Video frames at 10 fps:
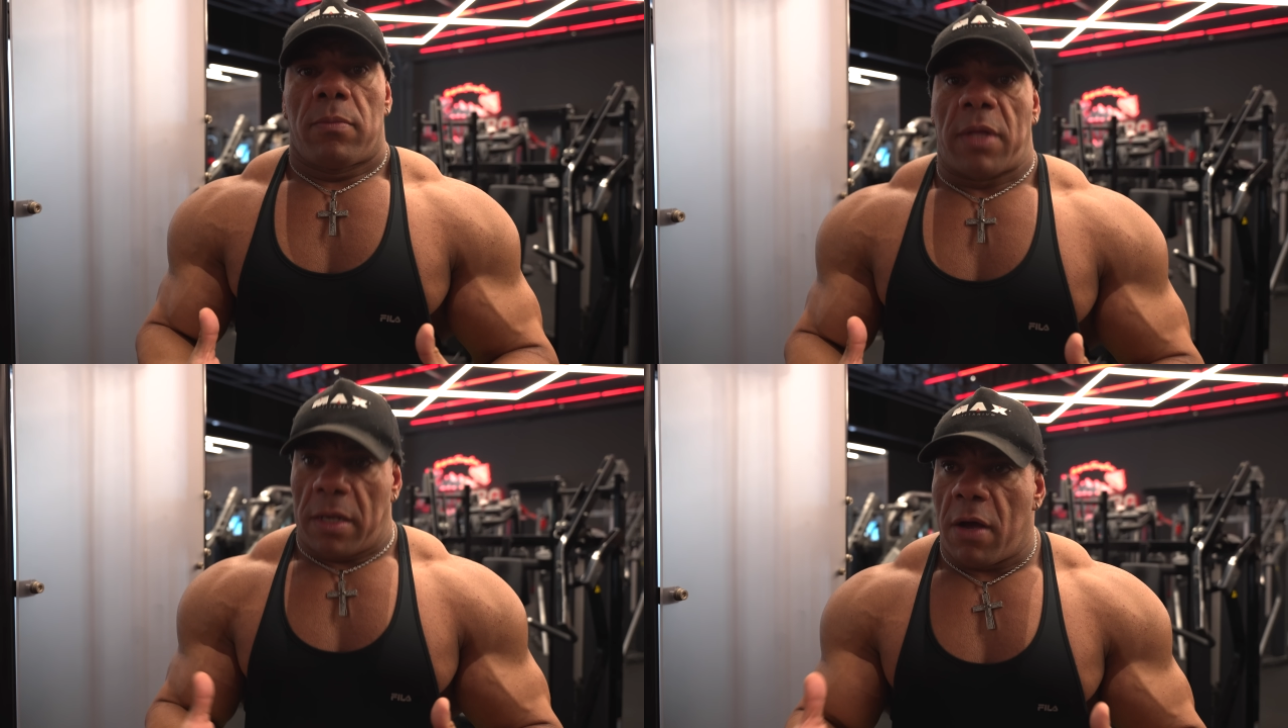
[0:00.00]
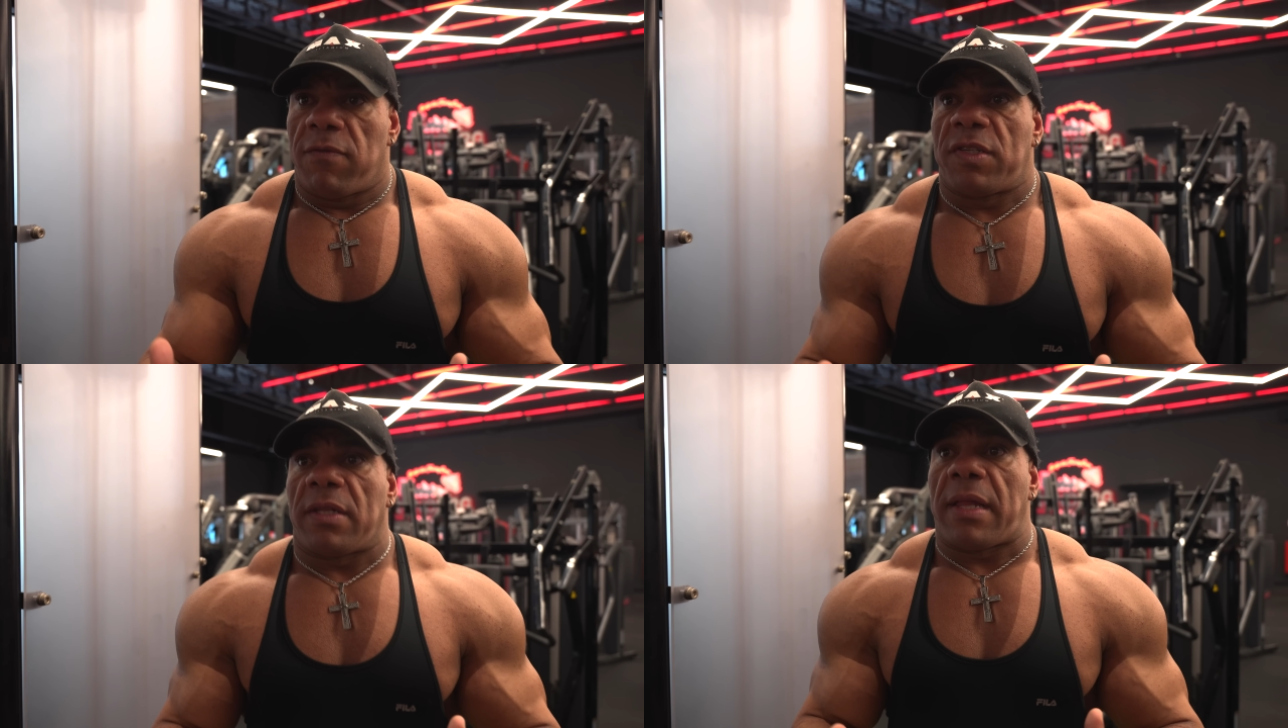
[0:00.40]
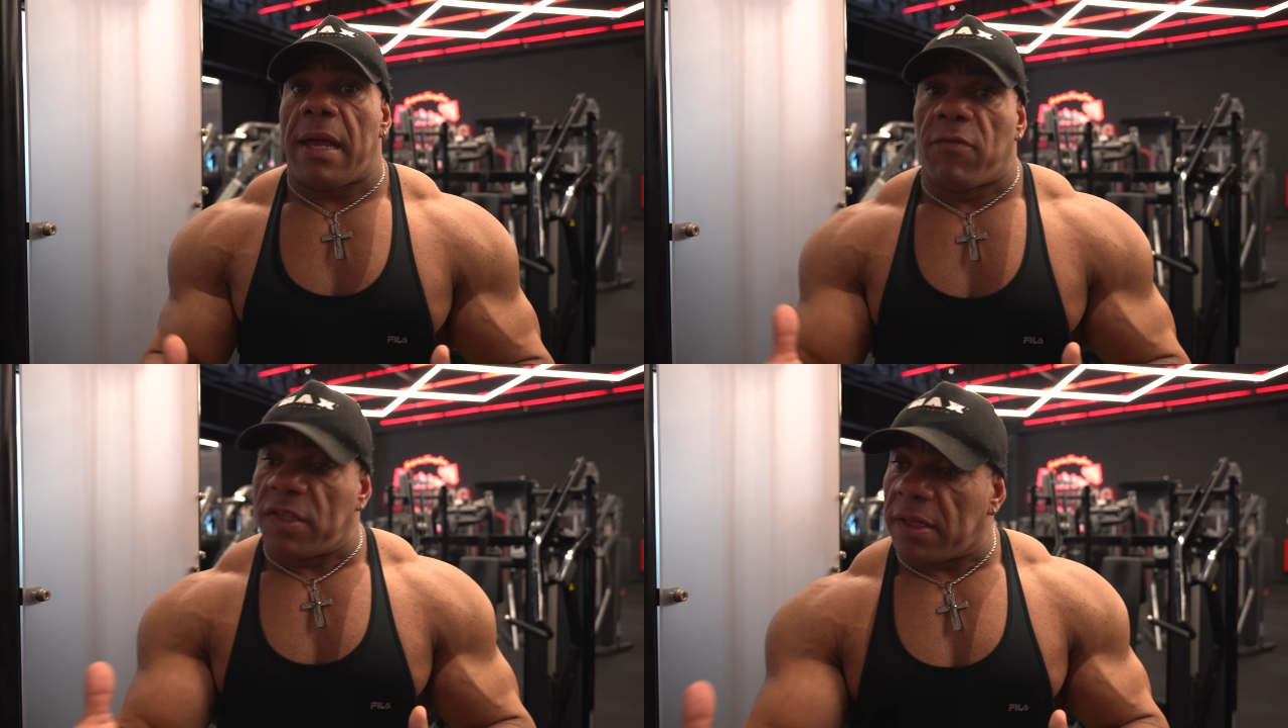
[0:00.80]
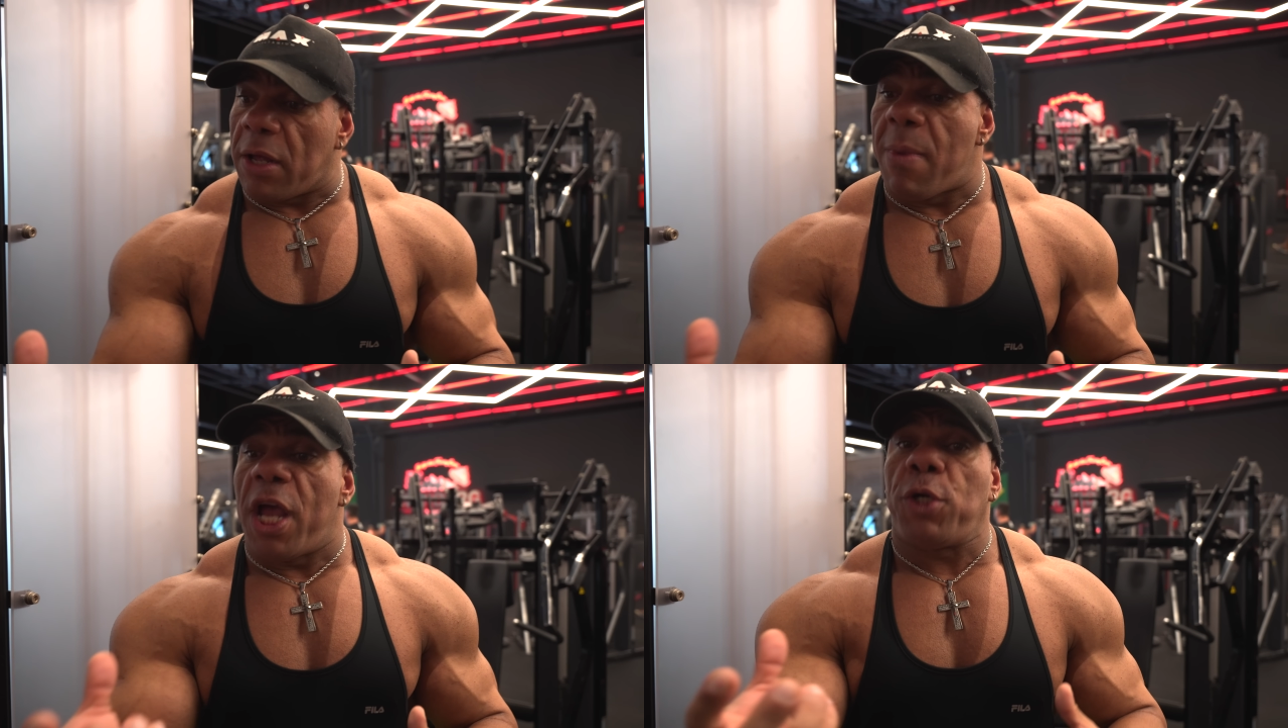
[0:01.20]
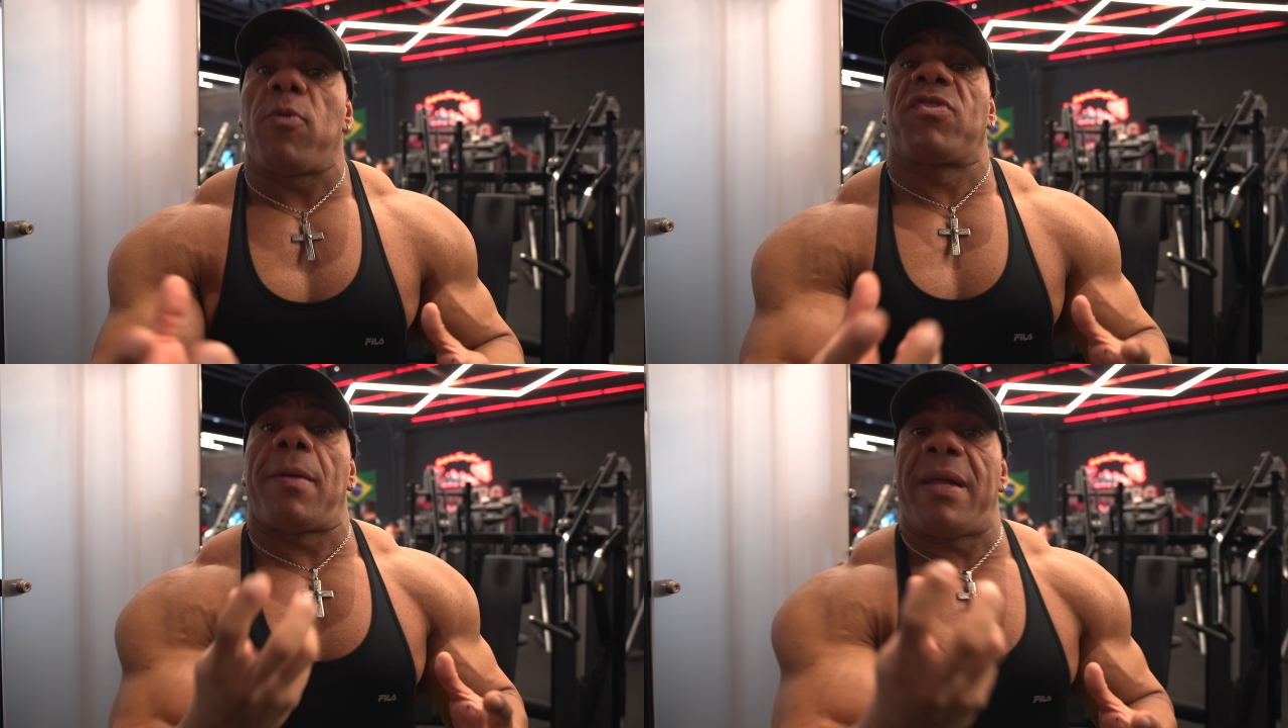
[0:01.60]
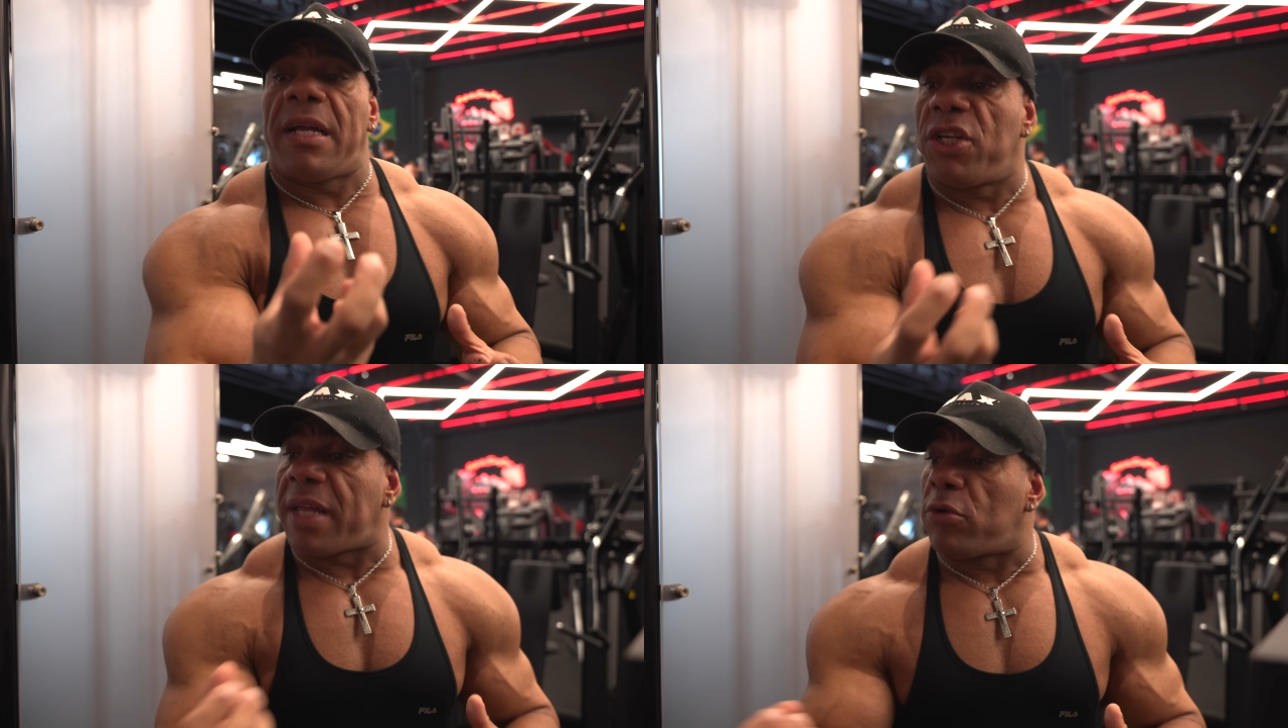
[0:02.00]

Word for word: Entendeu? Você tem, você tem uma responsabilidade de